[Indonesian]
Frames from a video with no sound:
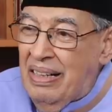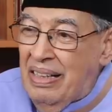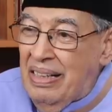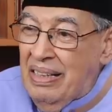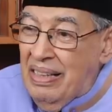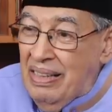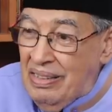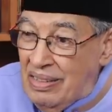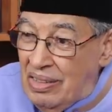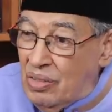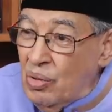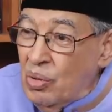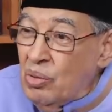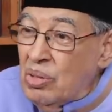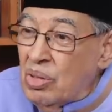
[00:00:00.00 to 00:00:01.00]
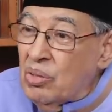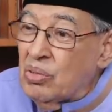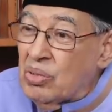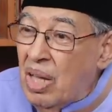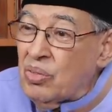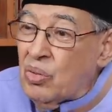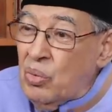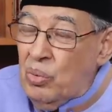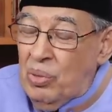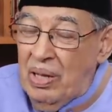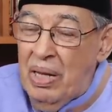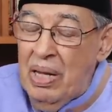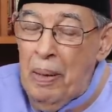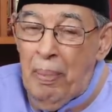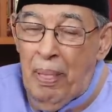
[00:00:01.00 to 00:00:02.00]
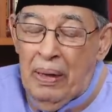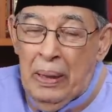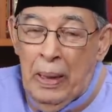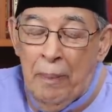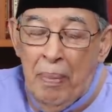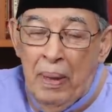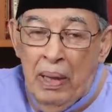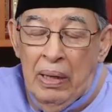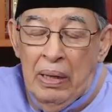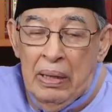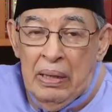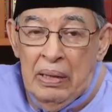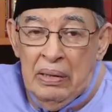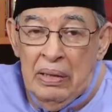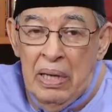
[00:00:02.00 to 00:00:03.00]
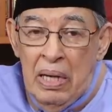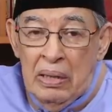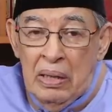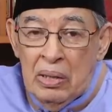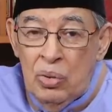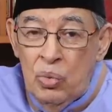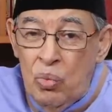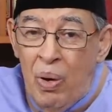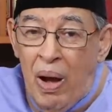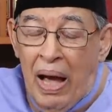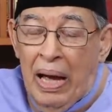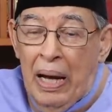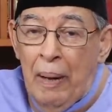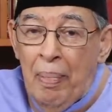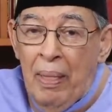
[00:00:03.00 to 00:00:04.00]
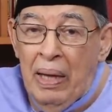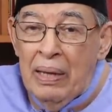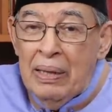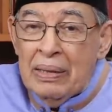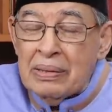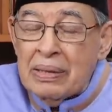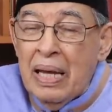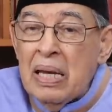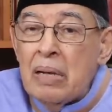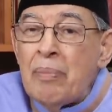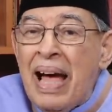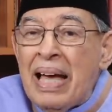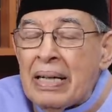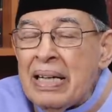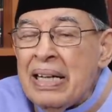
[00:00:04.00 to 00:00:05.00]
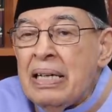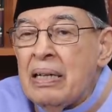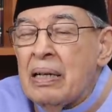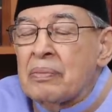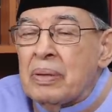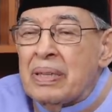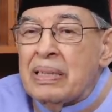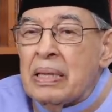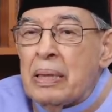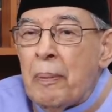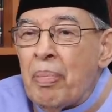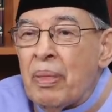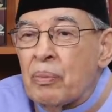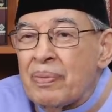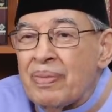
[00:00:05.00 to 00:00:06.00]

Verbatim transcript: Hmm. Itu itu satu ya. Eh, eh yang kedua, saya kemarin eh, eh,